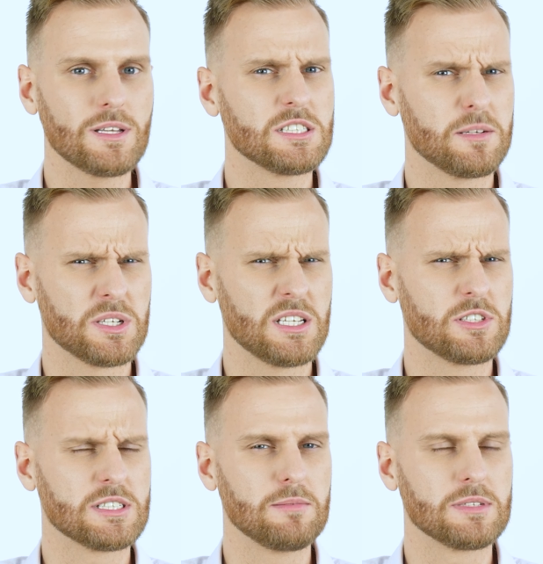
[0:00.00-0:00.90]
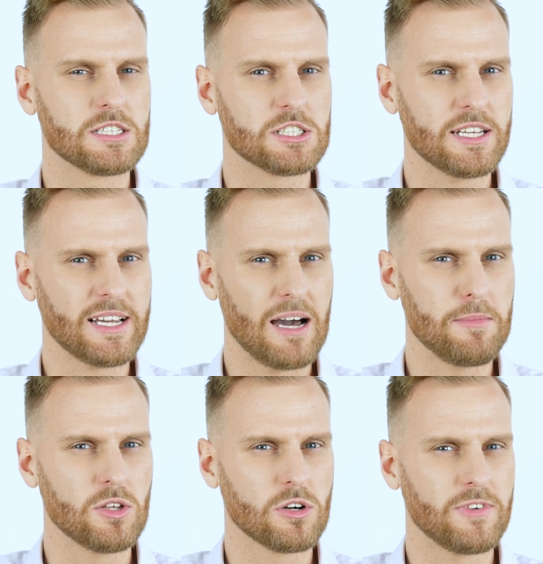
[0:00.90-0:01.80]
składa się przede wszystkim z trzech
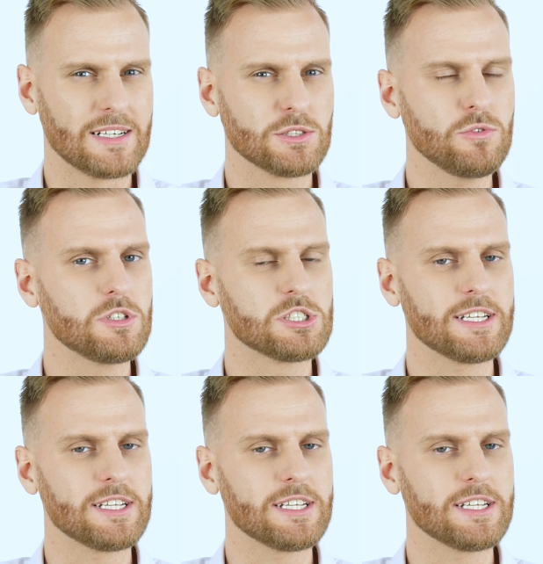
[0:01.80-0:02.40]
aminokwasów,